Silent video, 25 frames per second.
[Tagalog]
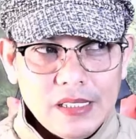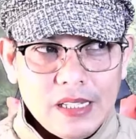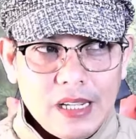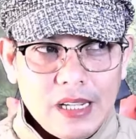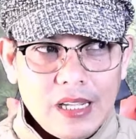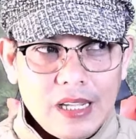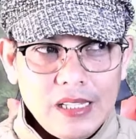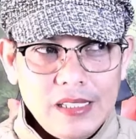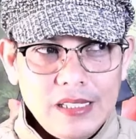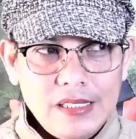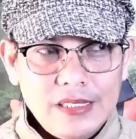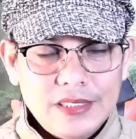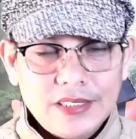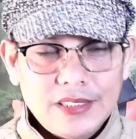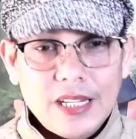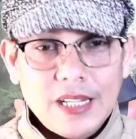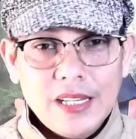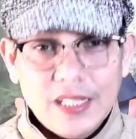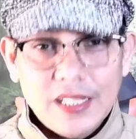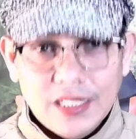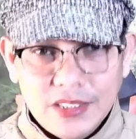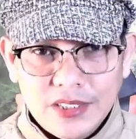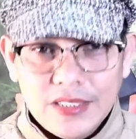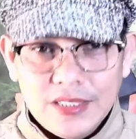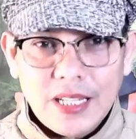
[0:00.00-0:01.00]
ay
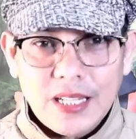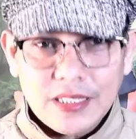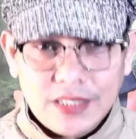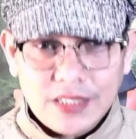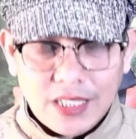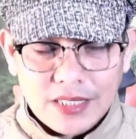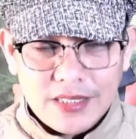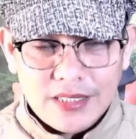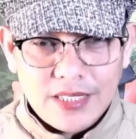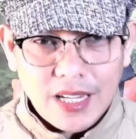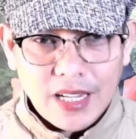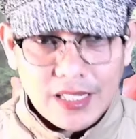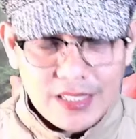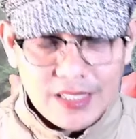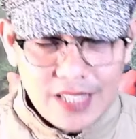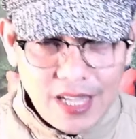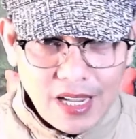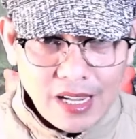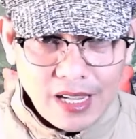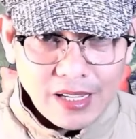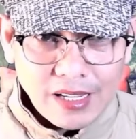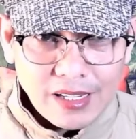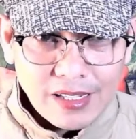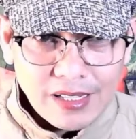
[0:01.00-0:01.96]
talaga sinasadya niya.